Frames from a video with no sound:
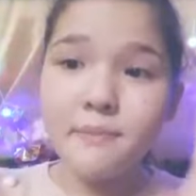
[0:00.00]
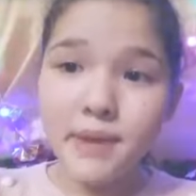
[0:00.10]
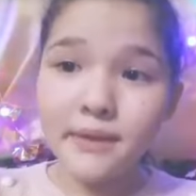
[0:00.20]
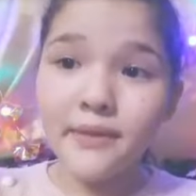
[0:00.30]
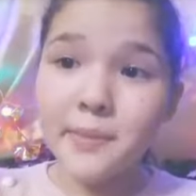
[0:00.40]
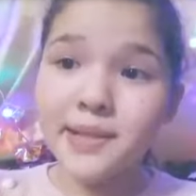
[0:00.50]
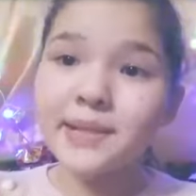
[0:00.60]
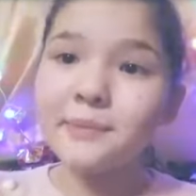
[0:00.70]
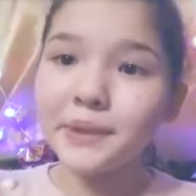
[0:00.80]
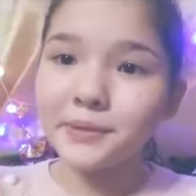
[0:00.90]
Первое
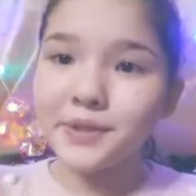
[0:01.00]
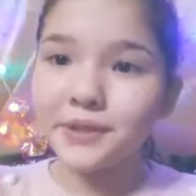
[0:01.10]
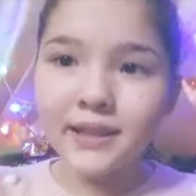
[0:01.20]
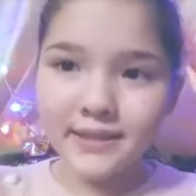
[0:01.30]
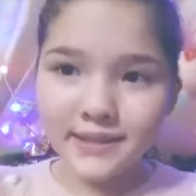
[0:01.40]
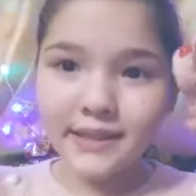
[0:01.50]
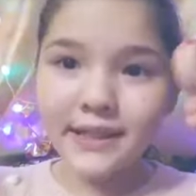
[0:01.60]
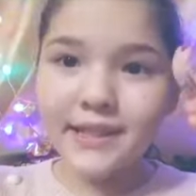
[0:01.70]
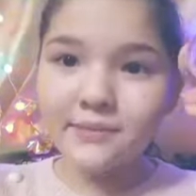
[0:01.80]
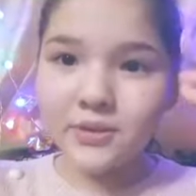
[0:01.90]
место получит
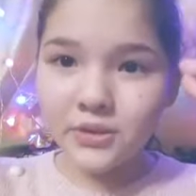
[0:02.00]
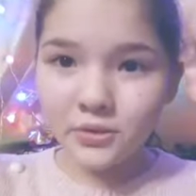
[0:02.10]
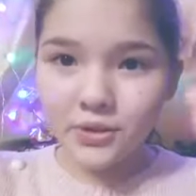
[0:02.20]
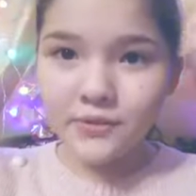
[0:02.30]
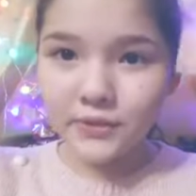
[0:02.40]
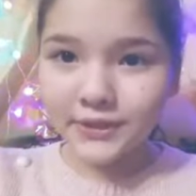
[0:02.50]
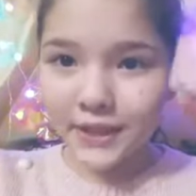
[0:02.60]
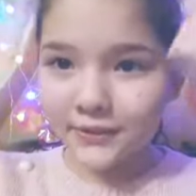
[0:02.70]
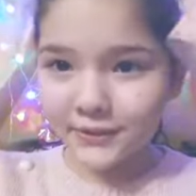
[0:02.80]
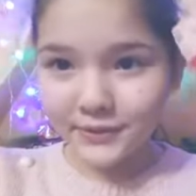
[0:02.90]
декоративный скотч, вот
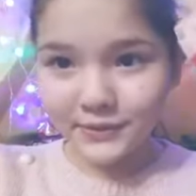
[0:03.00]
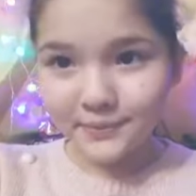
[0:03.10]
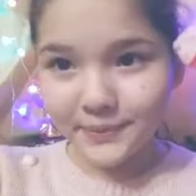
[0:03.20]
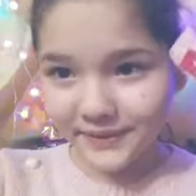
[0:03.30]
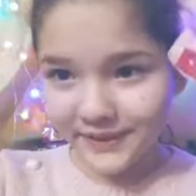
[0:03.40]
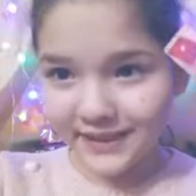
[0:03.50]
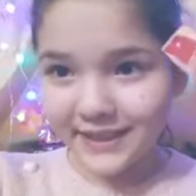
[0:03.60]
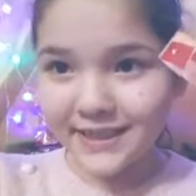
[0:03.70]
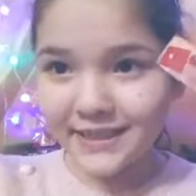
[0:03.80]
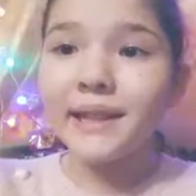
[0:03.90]
так вот он
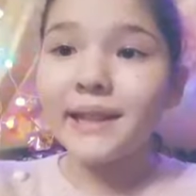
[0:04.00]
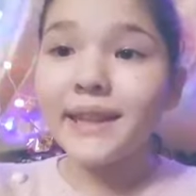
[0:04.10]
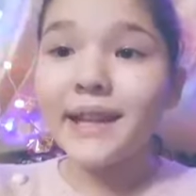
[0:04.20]
выглядит,